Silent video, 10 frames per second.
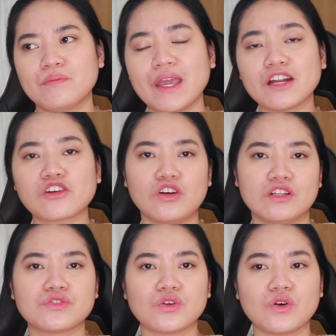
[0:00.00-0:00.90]
payroll.
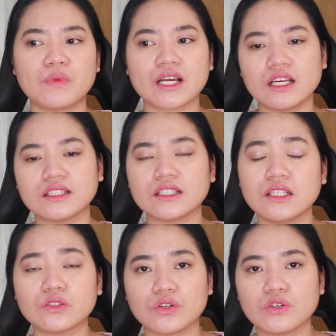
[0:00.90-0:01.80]
So, makikita
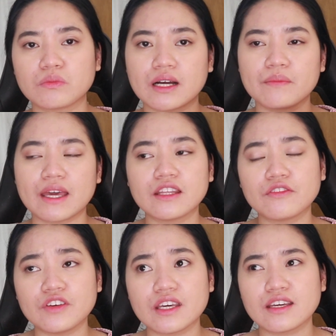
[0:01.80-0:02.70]
dito yung mga
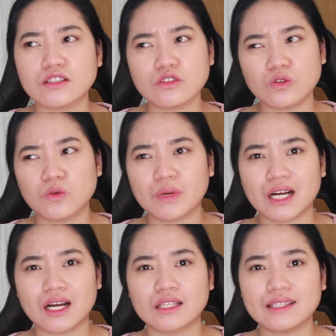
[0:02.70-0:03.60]
benefits, yung
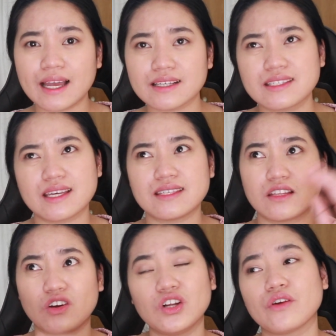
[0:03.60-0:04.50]
mga taxes,
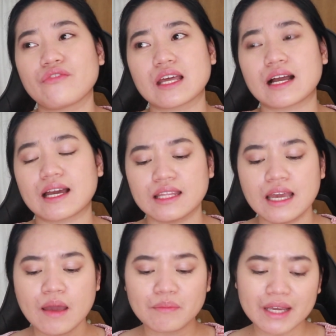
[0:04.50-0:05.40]
and all of that.
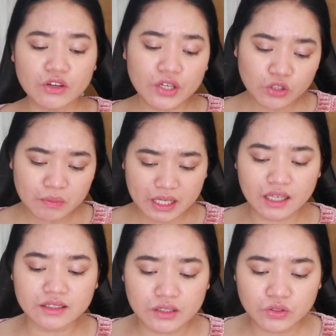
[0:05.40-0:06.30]
Pero itong
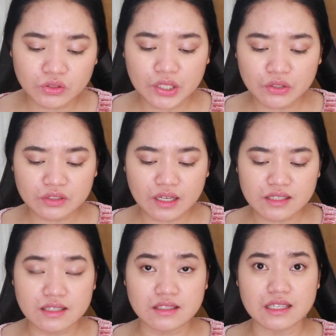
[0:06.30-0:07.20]
makikita nyo ngayon,
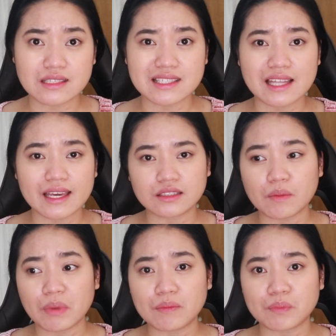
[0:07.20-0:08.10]
guys, is this is like the
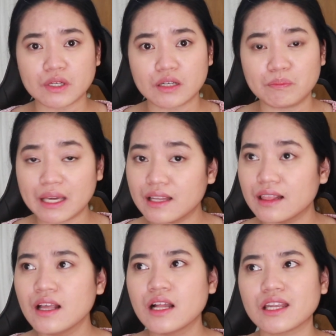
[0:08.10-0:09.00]
paper
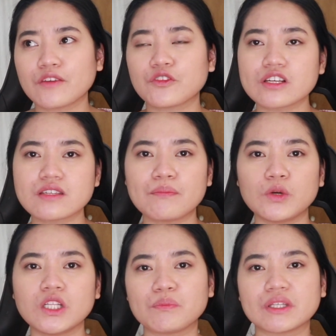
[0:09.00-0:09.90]
bill. Like, for example,
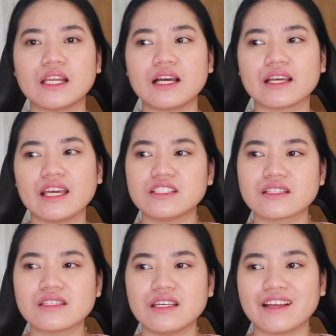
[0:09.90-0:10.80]
nagpadala ang
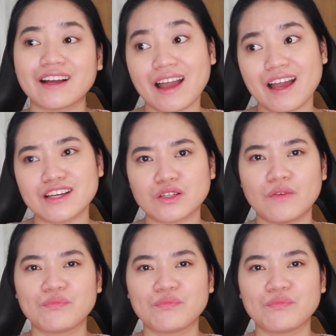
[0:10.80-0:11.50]
agency ng cash